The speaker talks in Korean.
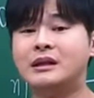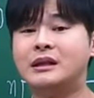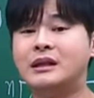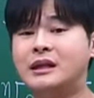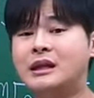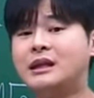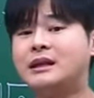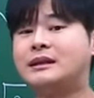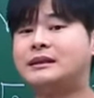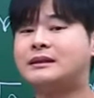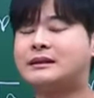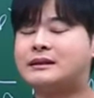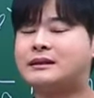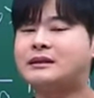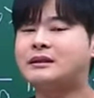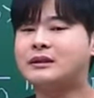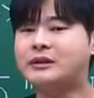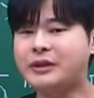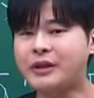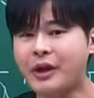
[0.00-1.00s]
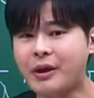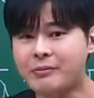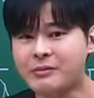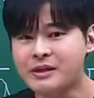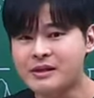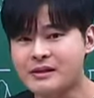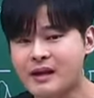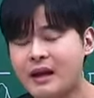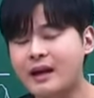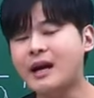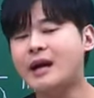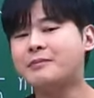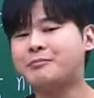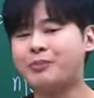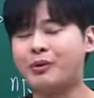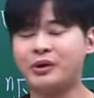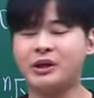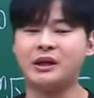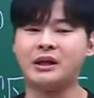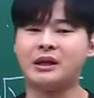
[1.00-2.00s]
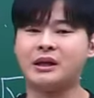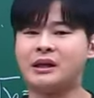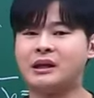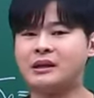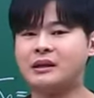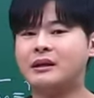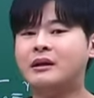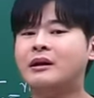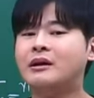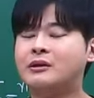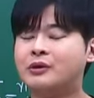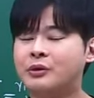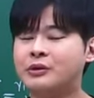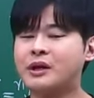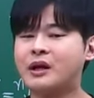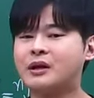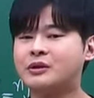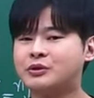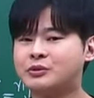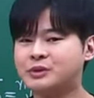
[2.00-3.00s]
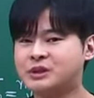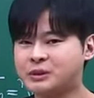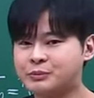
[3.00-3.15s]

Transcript: 이 쓸데없는 생각 버리기 너네가 좀